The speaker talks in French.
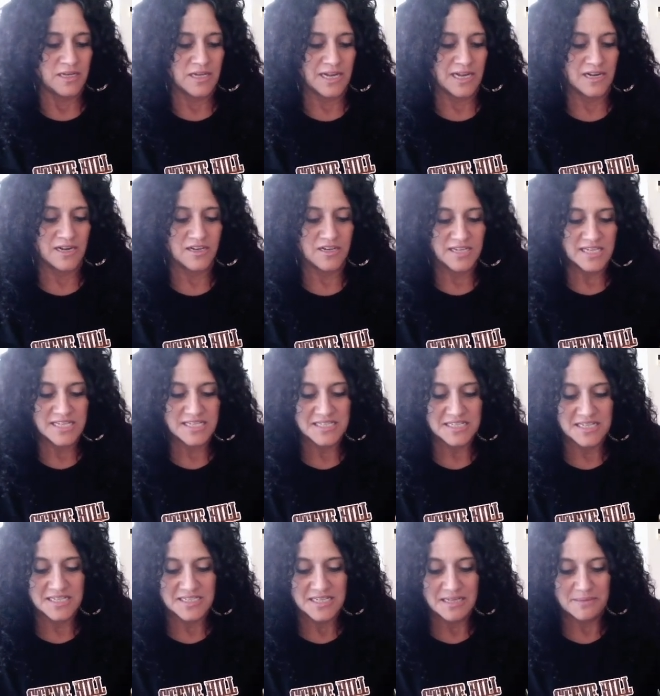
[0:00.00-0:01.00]
Alors, qu'est-ce
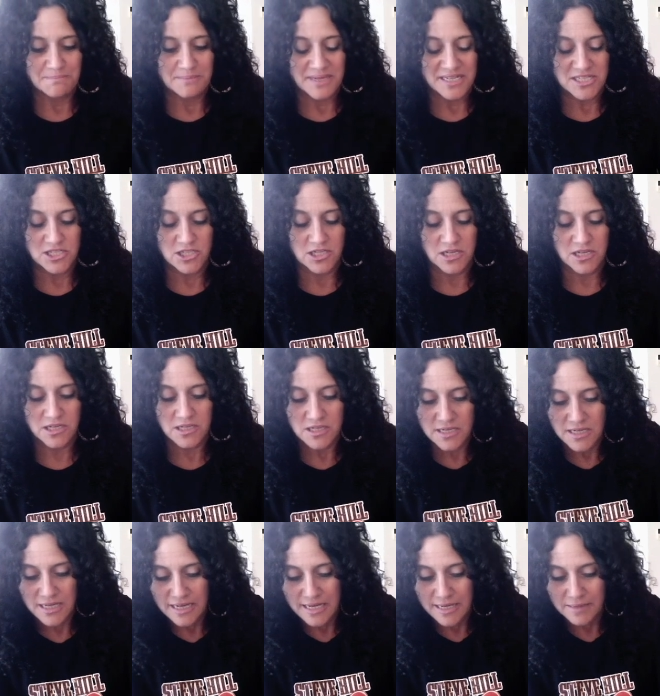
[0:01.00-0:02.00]
que cette
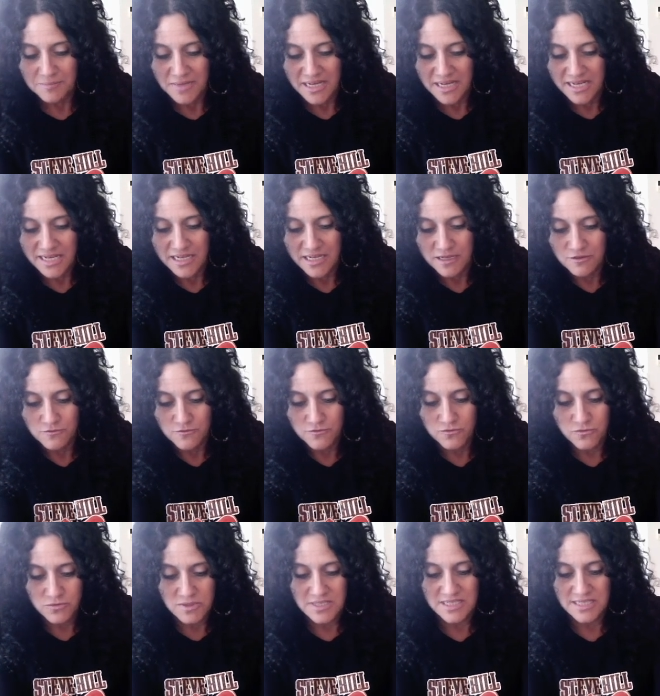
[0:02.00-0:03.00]
personne aimerait
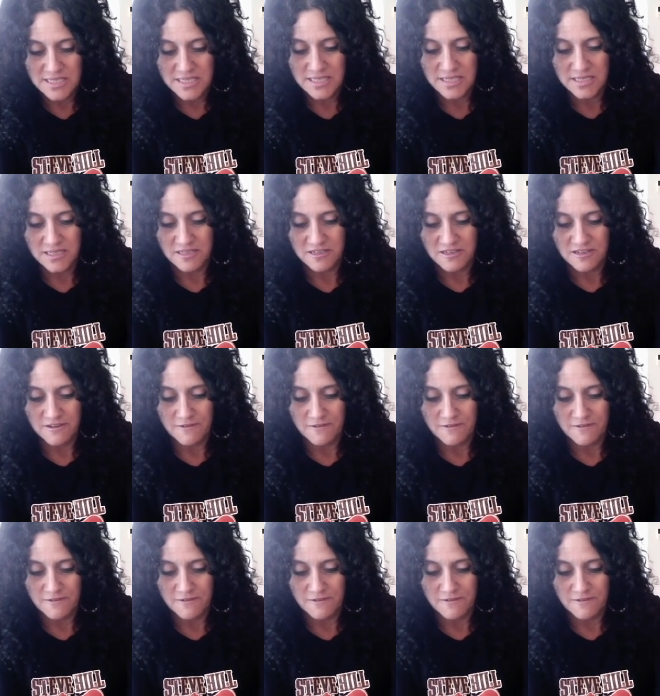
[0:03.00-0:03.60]
vous dire?